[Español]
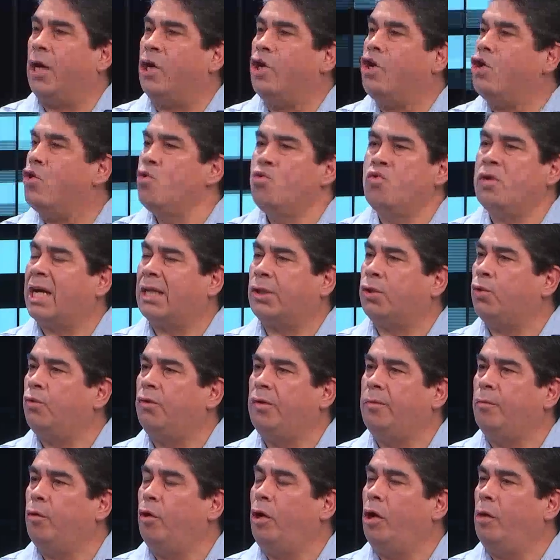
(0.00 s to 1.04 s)
nunca
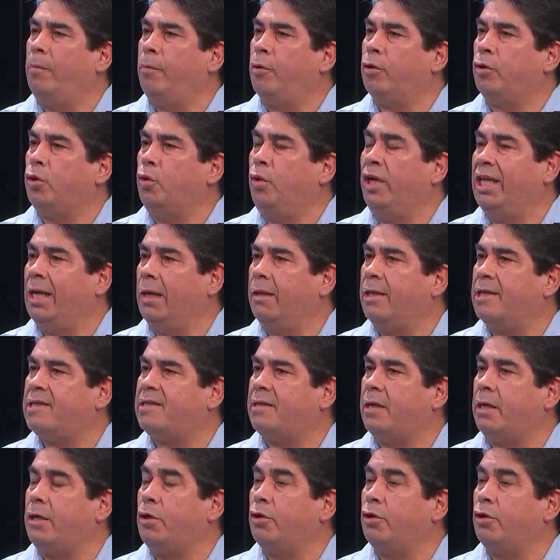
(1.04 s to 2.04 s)
tuvimos la oportunidad de ser